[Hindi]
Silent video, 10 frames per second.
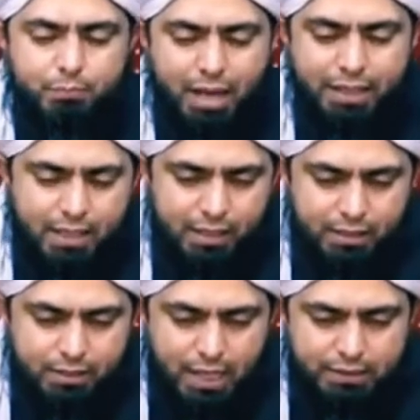बाकी
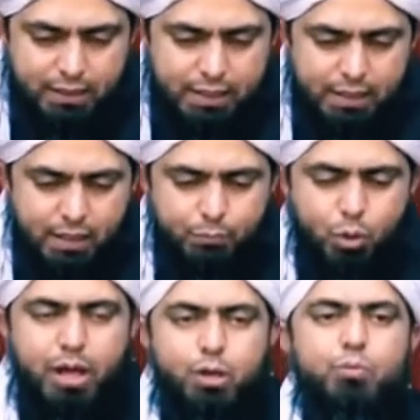याद रखिएगा
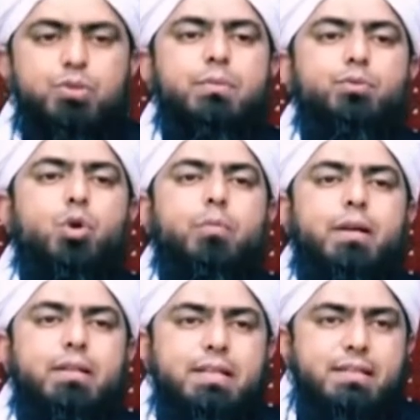बुखारी और मुस्लिम दोनों
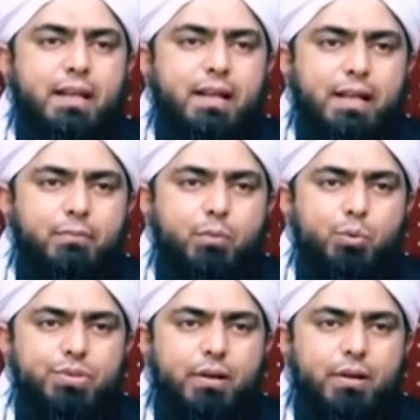में हदीस है अल्लाह के महबूब